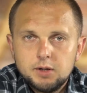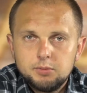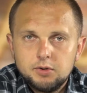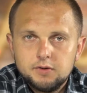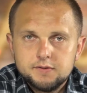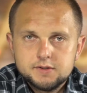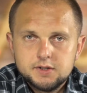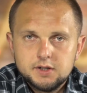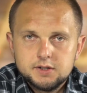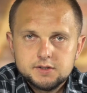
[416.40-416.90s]
ma
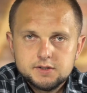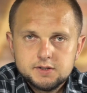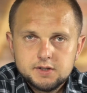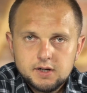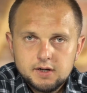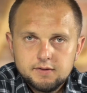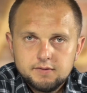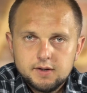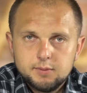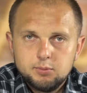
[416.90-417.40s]
powstać
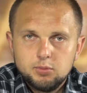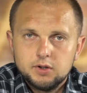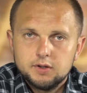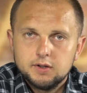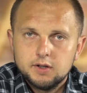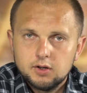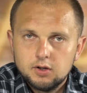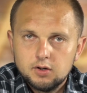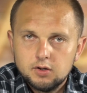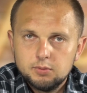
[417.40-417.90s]
strefa
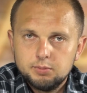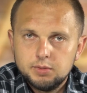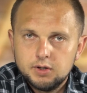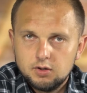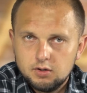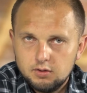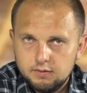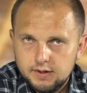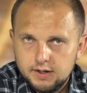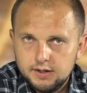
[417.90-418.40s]
płatnego
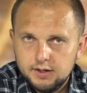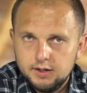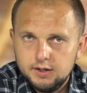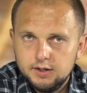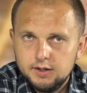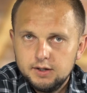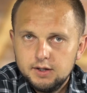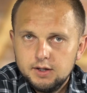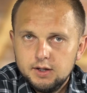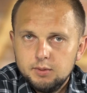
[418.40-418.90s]
parkowania.
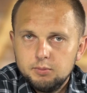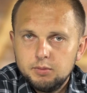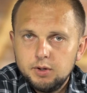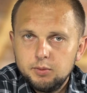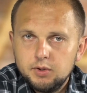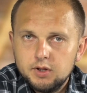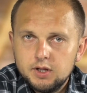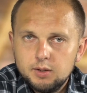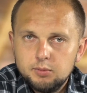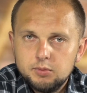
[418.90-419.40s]

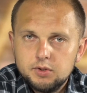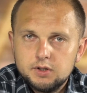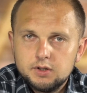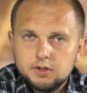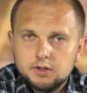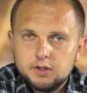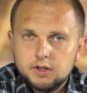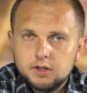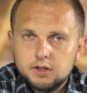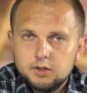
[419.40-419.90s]

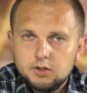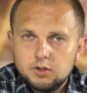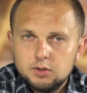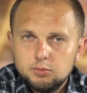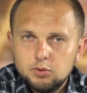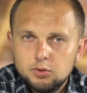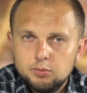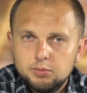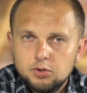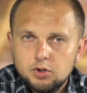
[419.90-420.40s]
Pamiętamy, jaki to
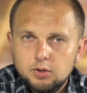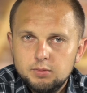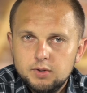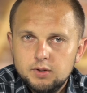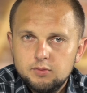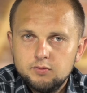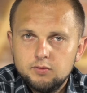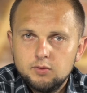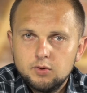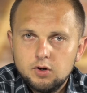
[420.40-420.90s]
był
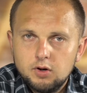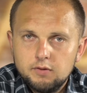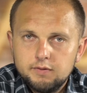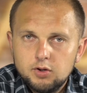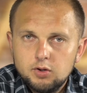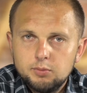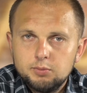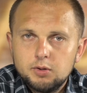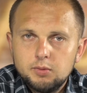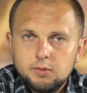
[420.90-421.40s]
problem w
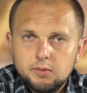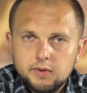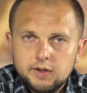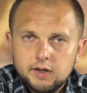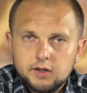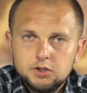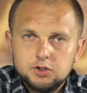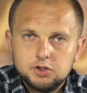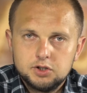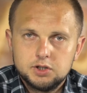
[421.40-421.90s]
Łukowie. No problem
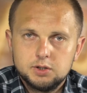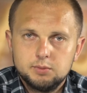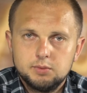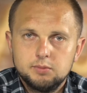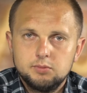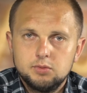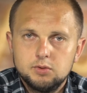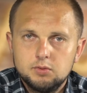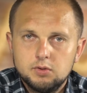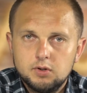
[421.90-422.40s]
taki, że
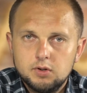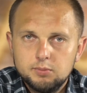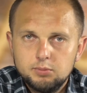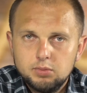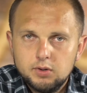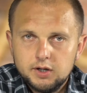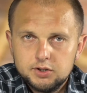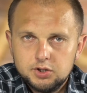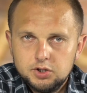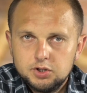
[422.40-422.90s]
trzeba było
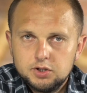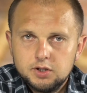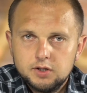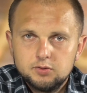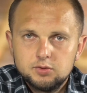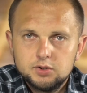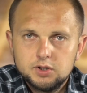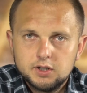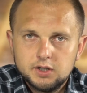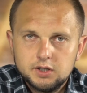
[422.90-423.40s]
płacić.
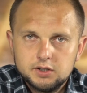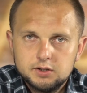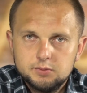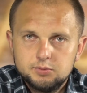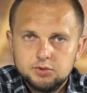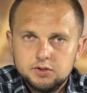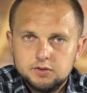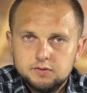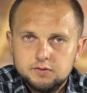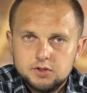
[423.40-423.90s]
Teraz się każdy
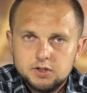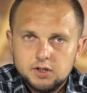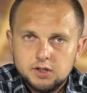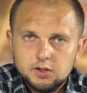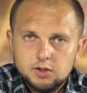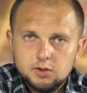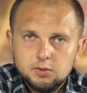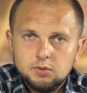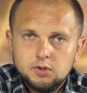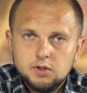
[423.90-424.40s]

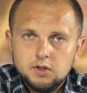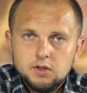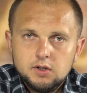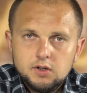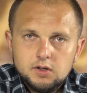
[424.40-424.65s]
przyzwyczaił